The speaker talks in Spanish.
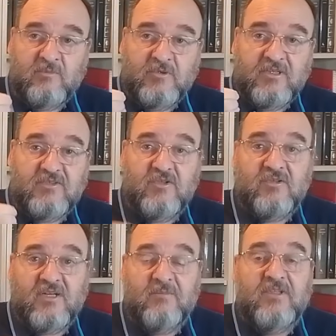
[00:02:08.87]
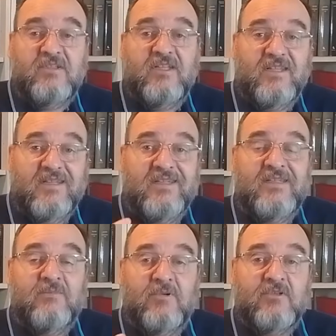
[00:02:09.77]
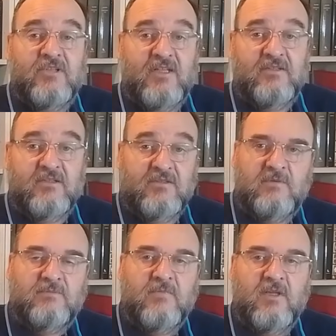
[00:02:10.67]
porque son realmente importantes.